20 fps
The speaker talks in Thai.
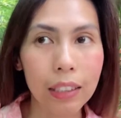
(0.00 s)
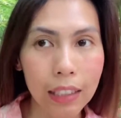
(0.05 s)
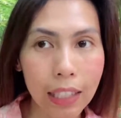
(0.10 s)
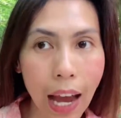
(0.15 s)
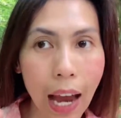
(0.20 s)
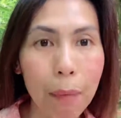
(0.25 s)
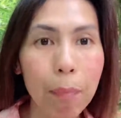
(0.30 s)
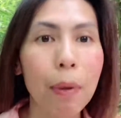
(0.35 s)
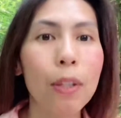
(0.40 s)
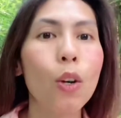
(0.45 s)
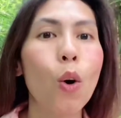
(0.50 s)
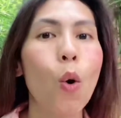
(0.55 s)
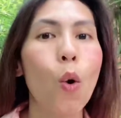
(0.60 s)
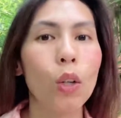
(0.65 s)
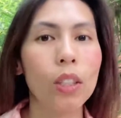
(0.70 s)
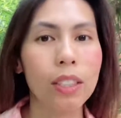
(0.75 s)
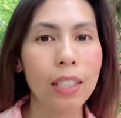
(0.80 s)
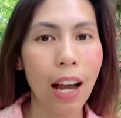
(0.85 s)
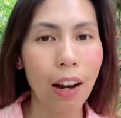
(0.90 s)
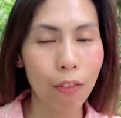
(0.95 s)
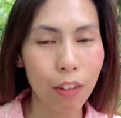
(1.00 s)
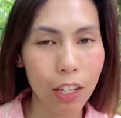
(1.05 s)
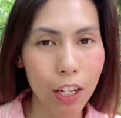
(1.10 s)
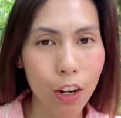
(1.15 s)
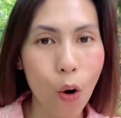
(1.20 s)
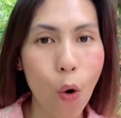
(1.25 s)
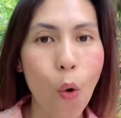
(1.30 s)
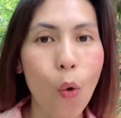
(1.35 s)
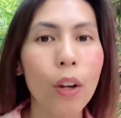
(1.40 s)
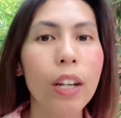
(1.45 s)
ได้ประโยชน์จากวิ
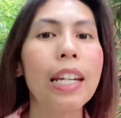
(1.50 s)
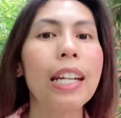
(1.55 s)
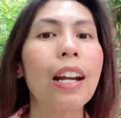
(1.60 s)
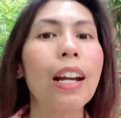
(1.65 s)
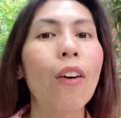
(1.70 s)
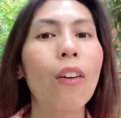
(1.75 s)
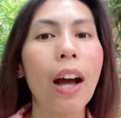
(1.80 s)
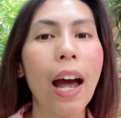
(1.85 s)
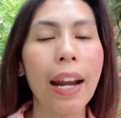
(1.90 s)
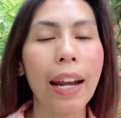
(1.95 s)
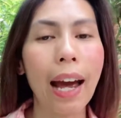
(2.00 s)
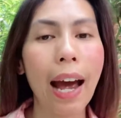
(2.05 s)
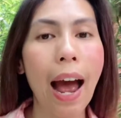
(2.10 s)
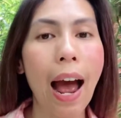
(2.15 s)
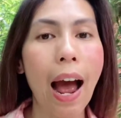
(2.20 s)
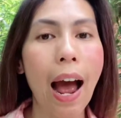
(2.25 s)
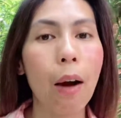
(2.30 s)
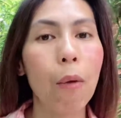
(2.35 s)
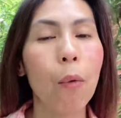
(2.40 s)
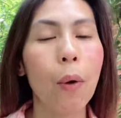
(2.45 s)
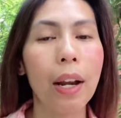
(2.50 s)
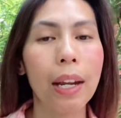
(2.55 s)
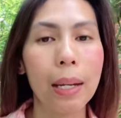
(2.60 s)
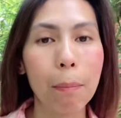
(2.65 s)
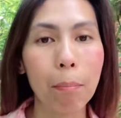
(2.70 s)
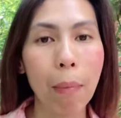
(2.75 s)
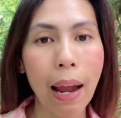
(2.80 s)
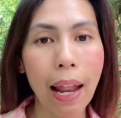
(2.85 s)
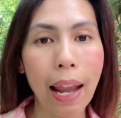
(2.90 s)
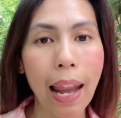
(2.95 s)
ดีโอนี้แล้วกันนะคะวัน
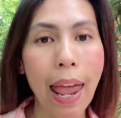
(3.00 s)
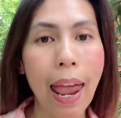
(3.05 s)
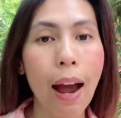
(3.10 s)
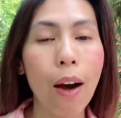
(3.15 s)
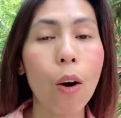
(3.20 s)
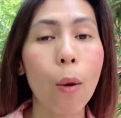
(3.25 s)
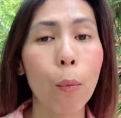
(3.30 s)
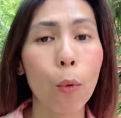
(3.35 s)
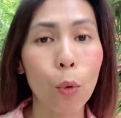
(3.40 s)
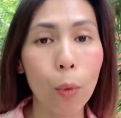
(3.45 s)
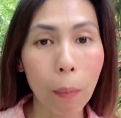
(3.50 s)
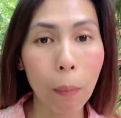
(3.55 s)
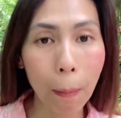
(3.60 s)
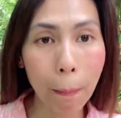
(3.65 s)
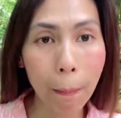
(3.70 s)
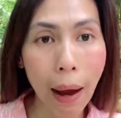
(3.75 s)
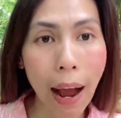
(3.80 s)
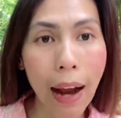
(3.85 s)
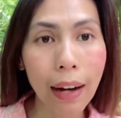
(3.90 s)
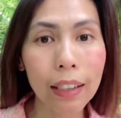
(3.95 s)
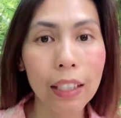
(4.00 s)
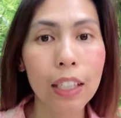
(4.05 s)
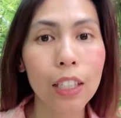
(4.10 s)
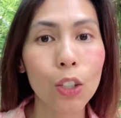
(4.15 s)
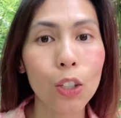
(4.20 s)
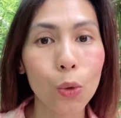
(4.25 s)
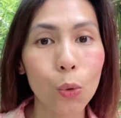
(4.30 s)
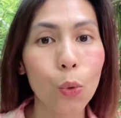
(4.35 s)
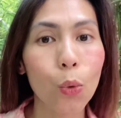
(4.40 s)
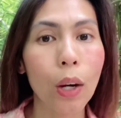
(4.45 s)
นี้ไปแล้วขอบคุณมากๆที่
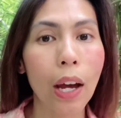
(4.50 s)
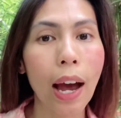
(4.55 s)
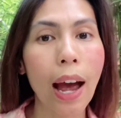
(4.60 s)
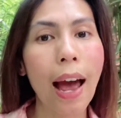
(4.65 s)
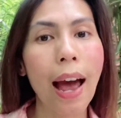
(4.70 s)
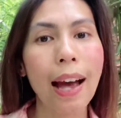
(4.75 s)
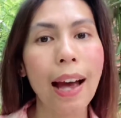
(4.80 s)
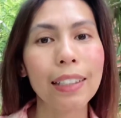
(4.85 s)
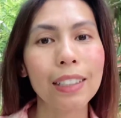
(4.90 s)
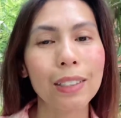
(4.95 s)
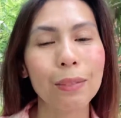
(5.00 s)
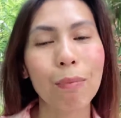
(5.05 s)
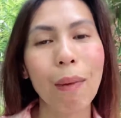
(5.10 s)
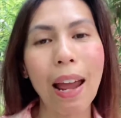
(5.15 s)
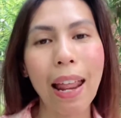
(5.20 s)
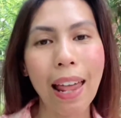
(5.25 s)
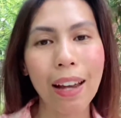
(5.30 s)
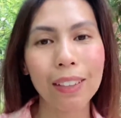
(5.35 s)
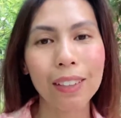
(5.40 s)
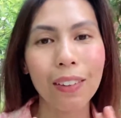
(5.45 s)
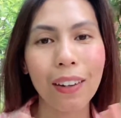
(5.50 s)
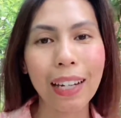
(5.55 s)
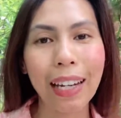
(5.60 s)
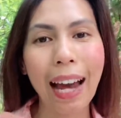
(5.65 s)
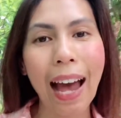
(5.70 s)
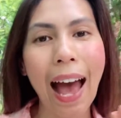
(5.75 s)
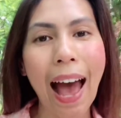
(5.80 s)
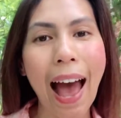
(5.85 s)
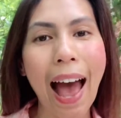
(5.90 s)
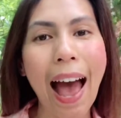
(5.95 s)
ดูนะคะไปแล้วสวัส
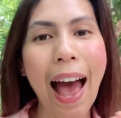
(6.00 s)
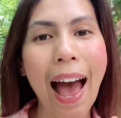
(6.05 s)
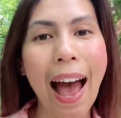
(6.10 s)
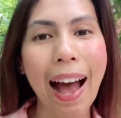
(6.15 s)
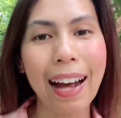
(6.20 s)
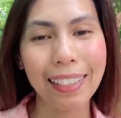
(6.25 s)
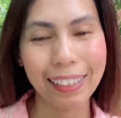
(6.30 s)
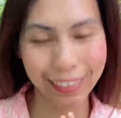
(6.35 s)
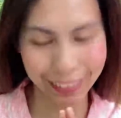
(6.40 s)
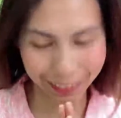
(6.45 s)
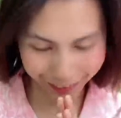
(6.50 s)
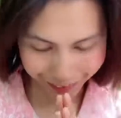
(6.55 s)
ดีค่ะ